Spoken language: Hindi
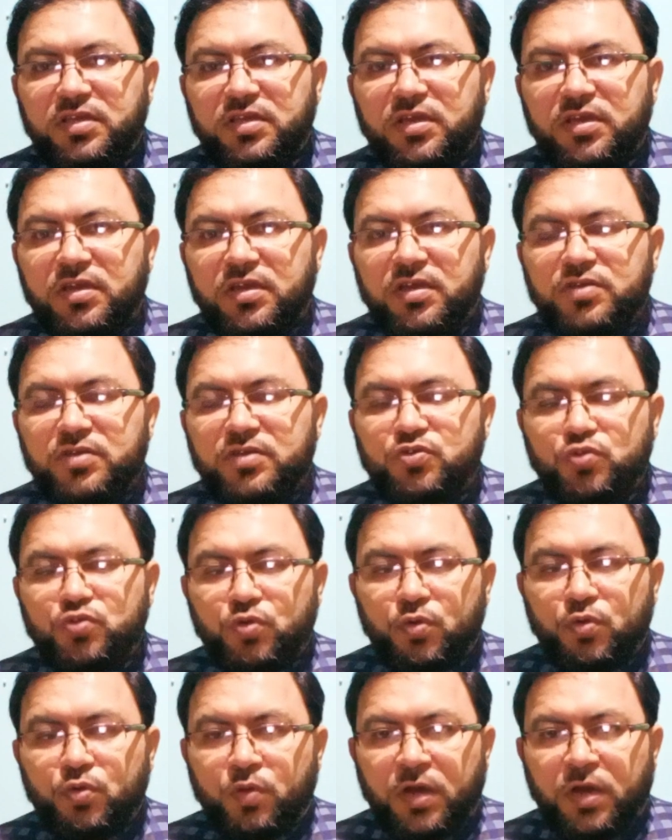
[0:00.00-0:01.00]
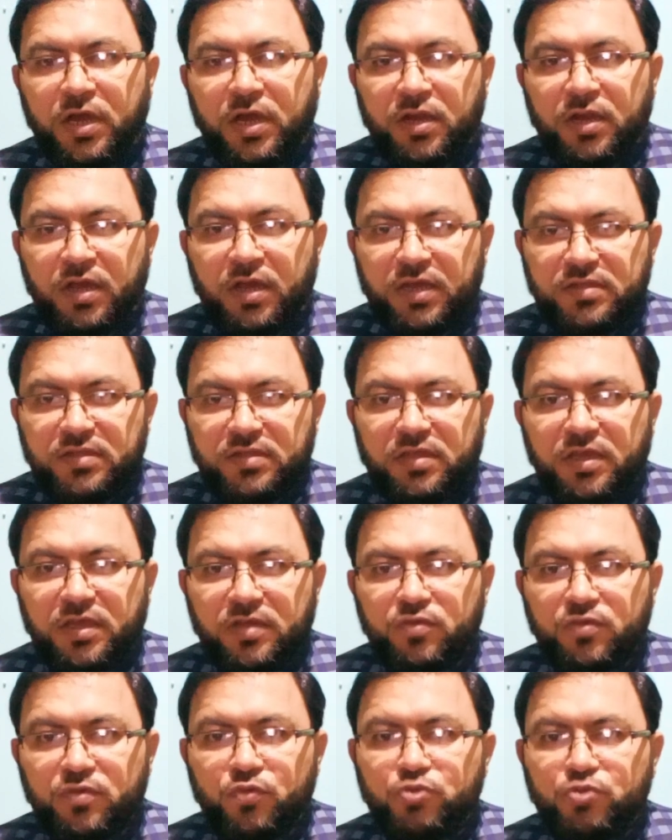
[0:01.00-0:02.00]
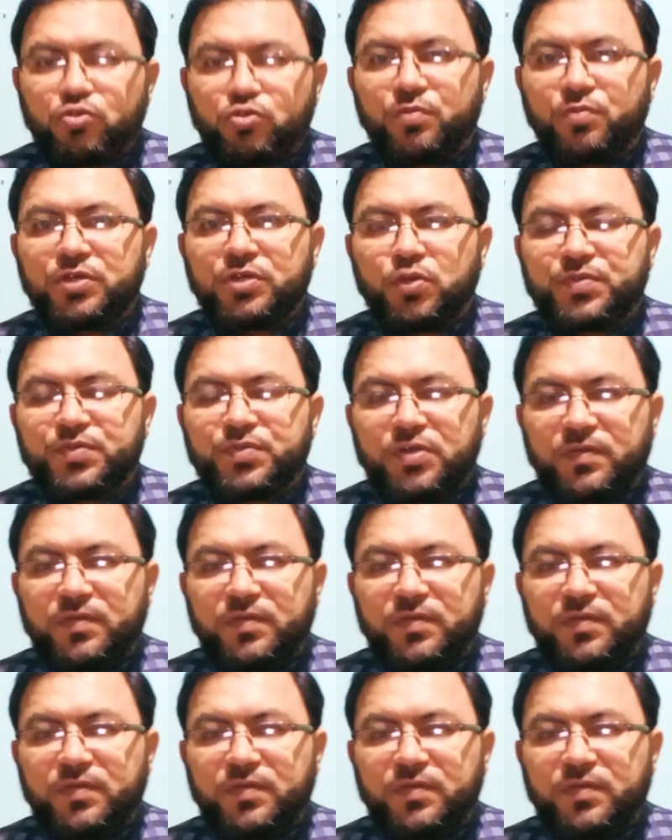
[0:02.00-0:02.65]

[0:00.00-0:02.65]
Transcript: के जो हालात हैं उसको भी ऑब्ज़र्व